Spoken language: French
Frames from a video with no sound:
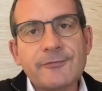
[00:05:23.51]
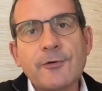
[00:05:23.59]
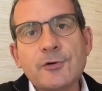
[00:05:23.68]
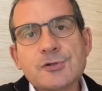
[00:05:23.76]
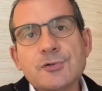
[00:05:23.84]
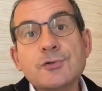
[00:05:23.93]

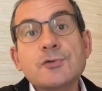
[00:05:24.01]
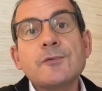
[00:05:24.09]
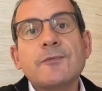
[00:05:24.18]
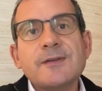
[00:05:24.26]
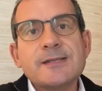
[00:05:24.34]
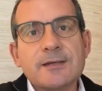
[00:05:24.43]
forces
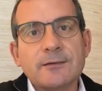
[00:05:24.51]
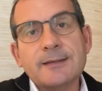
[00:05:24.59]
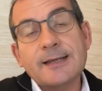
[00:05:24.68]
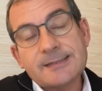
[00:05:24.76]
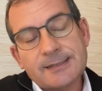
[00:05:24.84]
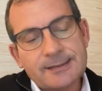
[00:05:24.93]
suffisantes
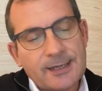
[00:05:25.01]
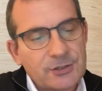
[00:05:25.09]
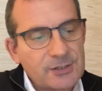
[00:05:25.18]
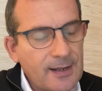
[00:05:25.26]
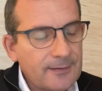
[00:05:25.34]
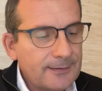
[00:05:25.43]
à cet
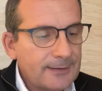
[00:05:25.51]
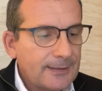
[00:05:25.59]
âge-là